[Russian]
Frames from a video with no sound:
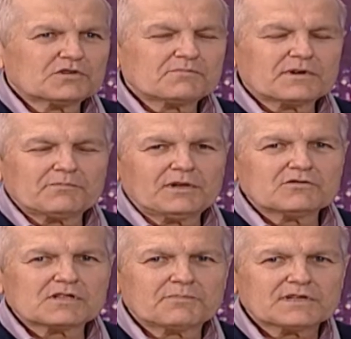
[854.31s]
Потому что
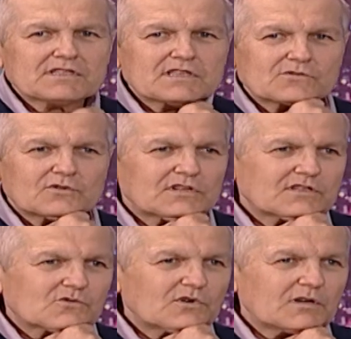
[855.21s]
Болонский процесс, он к
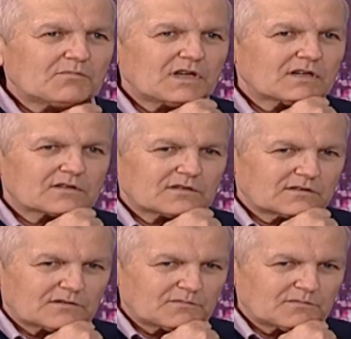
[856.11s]
истории имеет э,